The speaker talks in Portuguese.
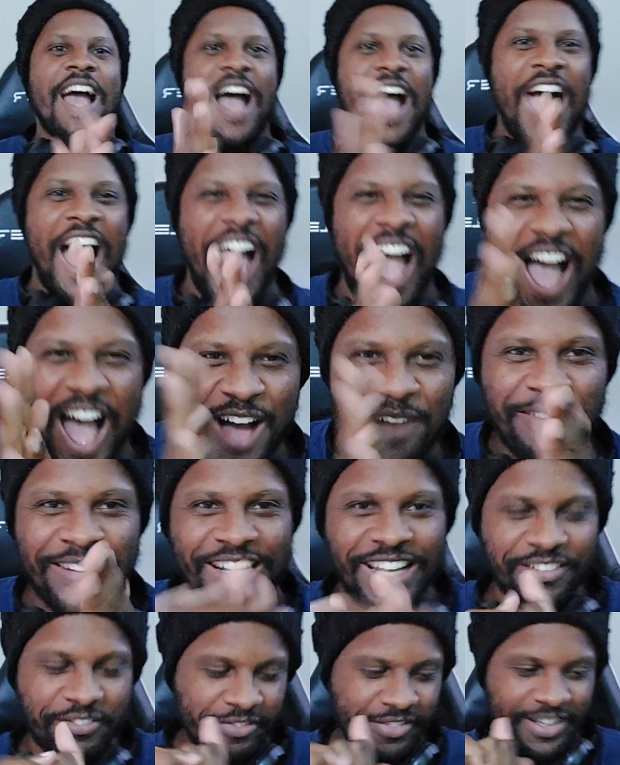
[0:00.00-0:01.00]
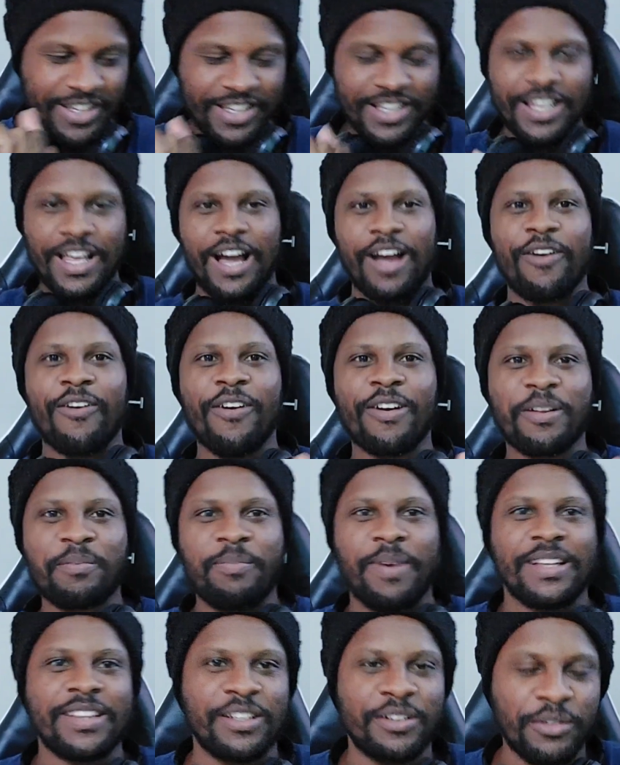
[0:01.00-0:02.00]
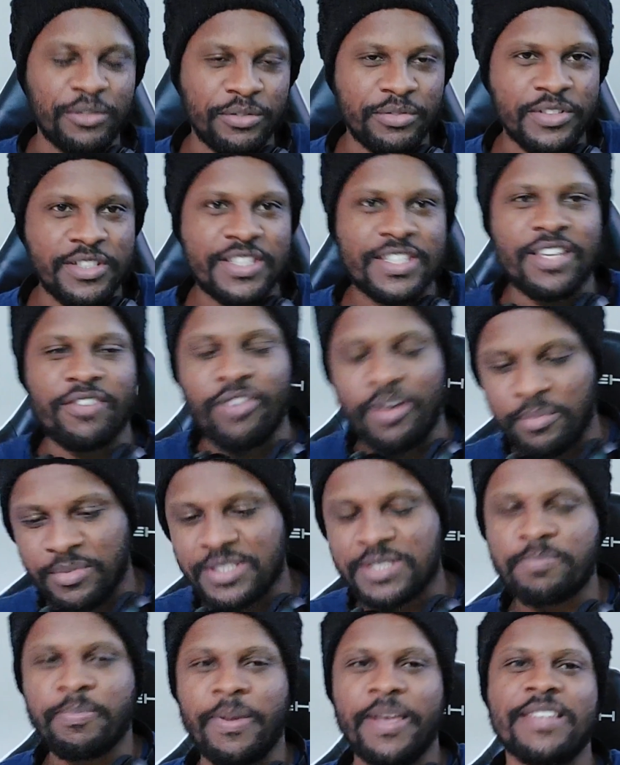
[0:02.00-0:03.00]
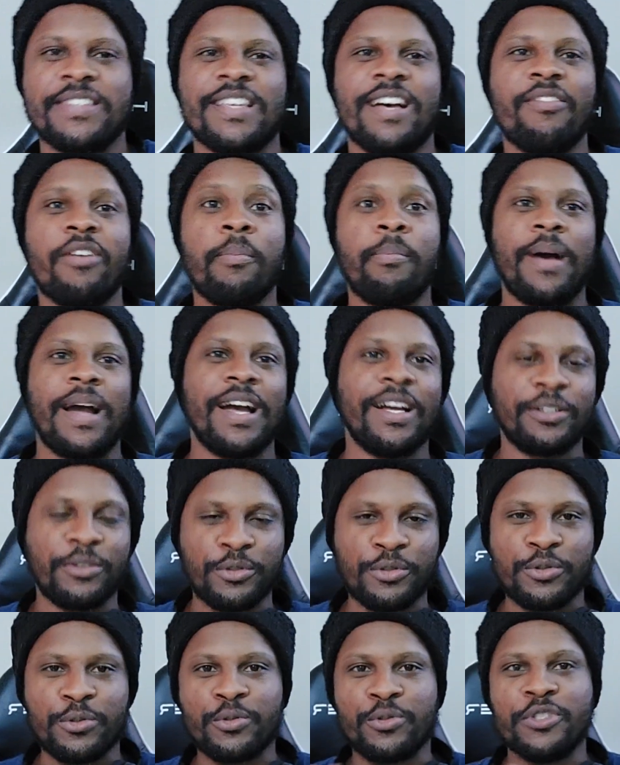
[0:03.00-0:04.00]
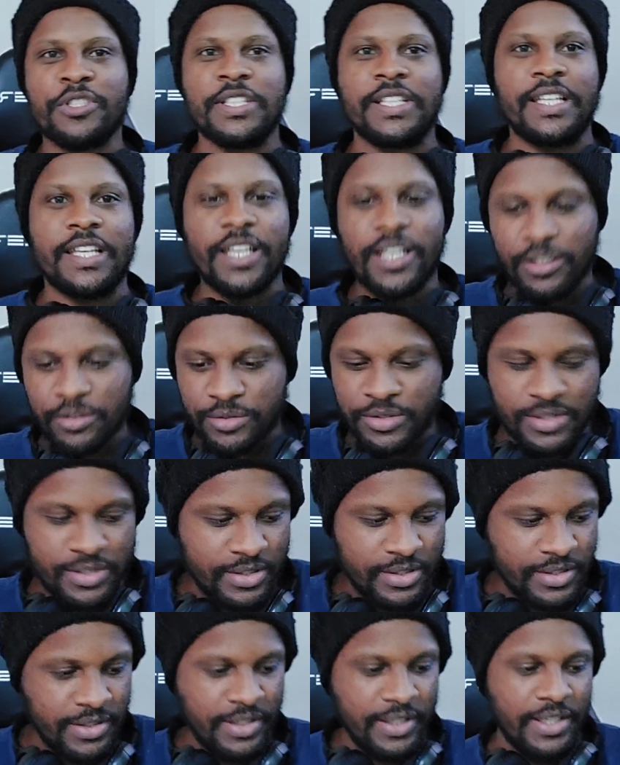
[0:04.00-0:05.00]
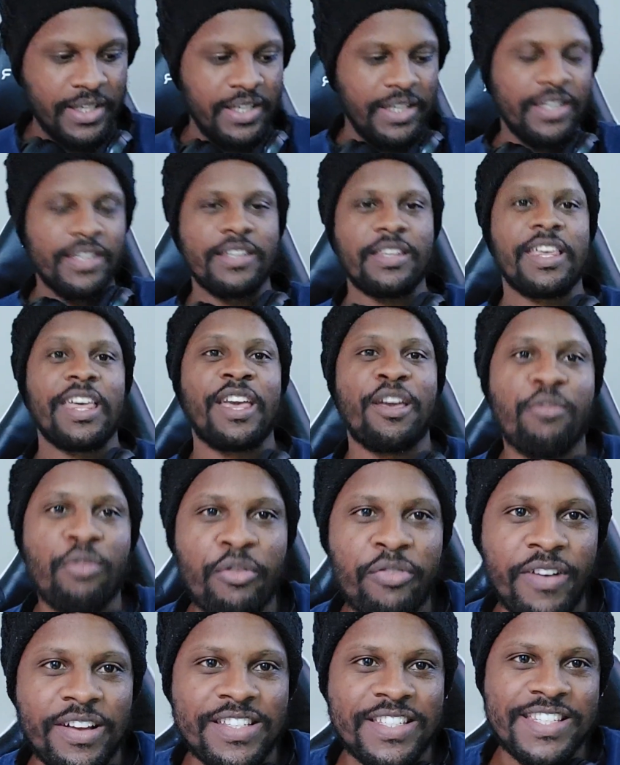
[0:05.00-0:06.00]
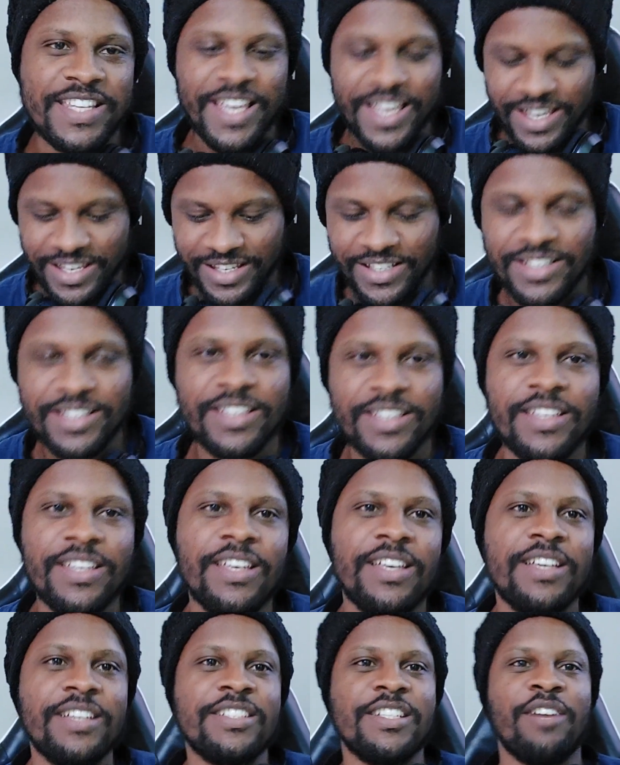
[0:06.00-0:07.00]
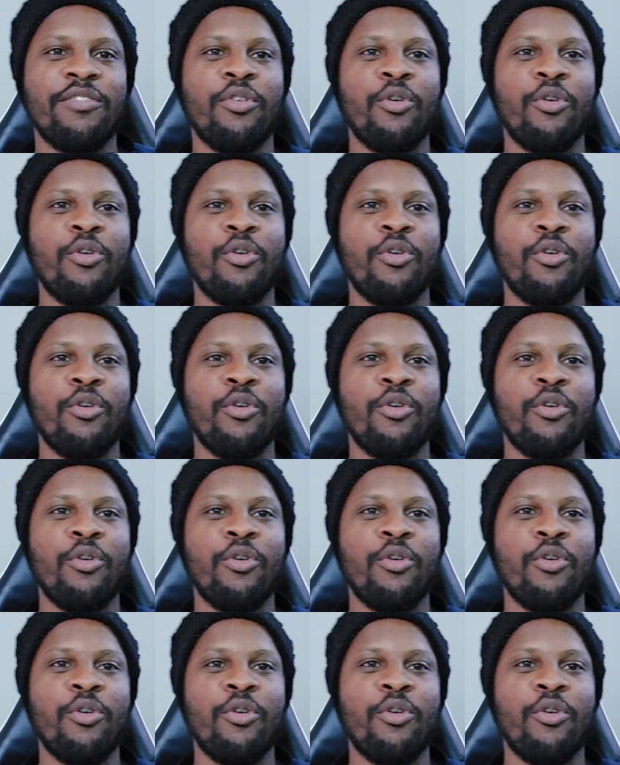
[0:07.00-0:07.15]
Ah, maravilha! Agora o patrão disse que vai me dispensar, vai pagar todos os direitos. O que, que eu vou fazer? Já vou